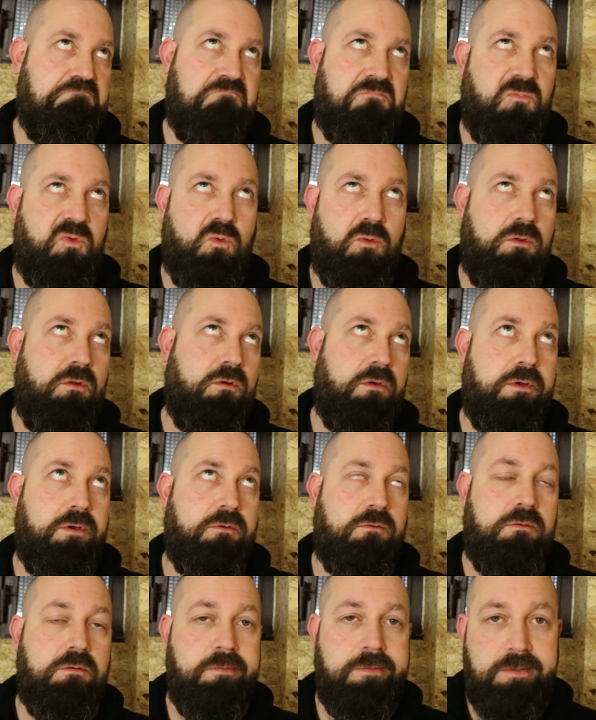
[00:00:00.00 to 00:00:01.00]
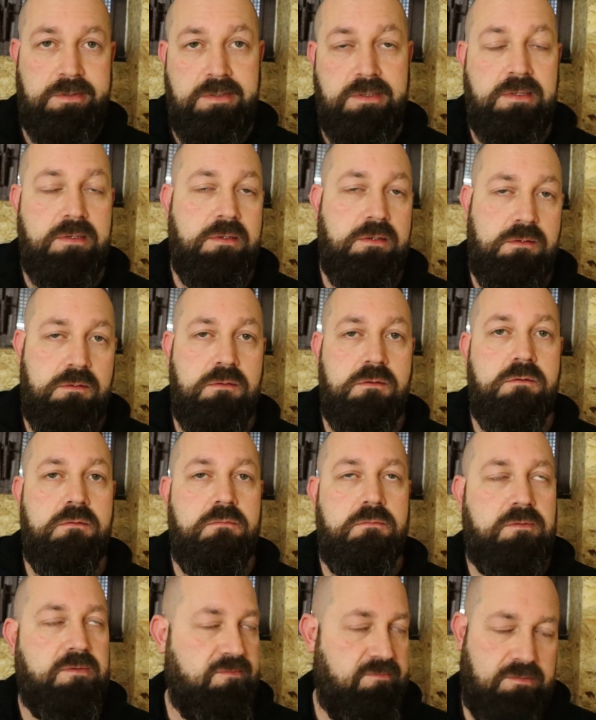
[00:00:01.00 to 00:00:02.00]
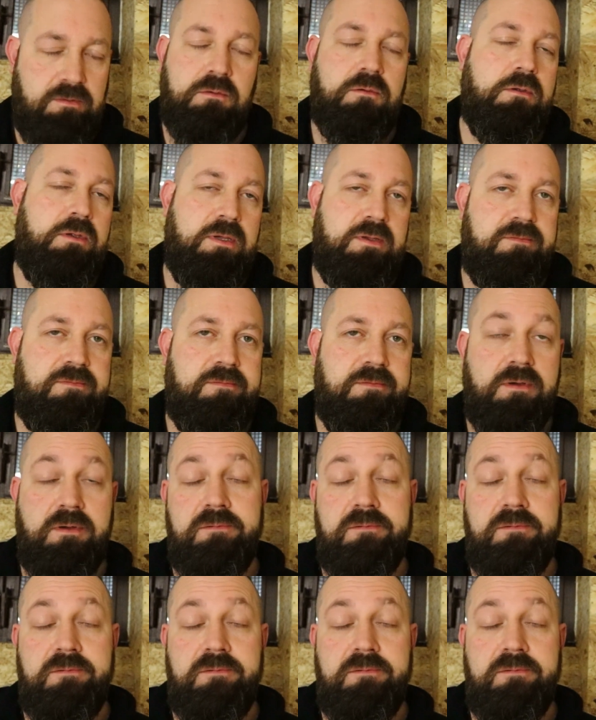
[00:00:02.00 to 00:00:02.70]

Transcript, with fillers: 0 Euro, äh, das zeige ich euch jetzt.